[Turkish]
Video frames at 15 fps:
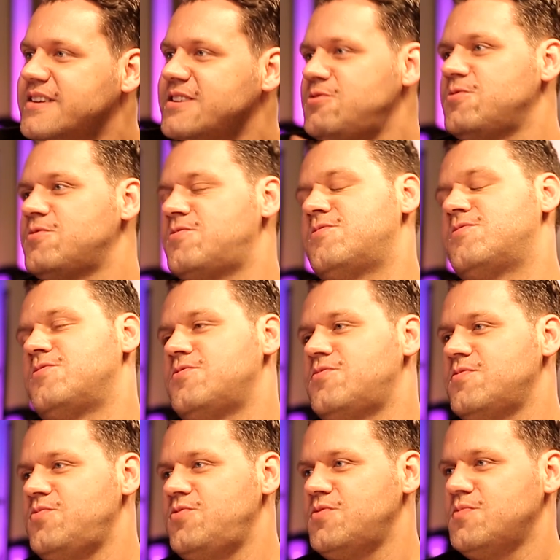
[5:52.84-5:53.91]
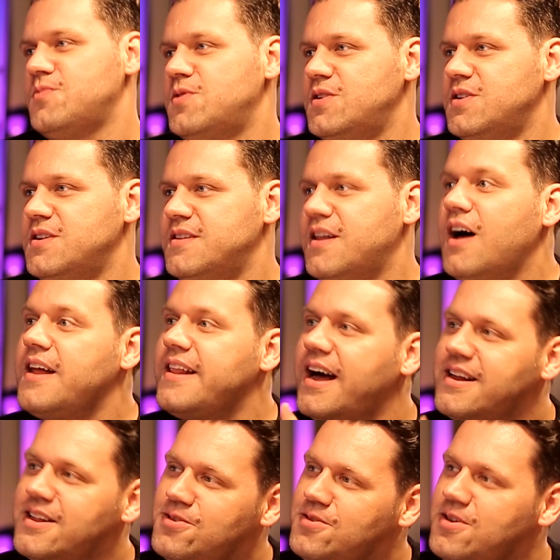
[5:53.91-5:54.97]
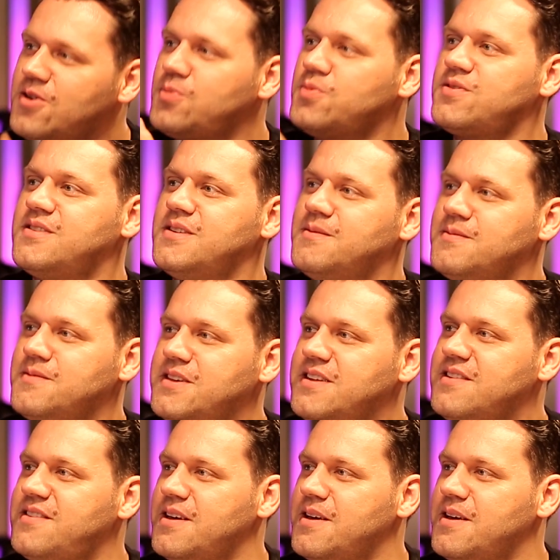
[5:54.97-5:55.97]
dalga geçiyorsun Yusuf'cum. Daha nerede dünya? Daha nasıl dalga bilimsel-